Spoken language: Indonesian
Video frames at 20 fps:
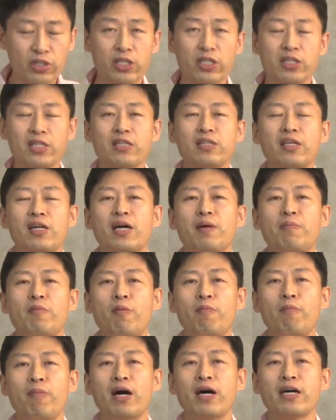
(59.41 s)
kita telah
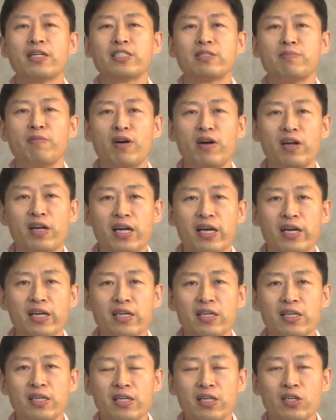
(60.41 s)
membahas
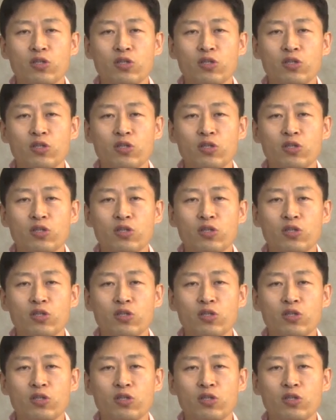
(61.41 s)
mengenai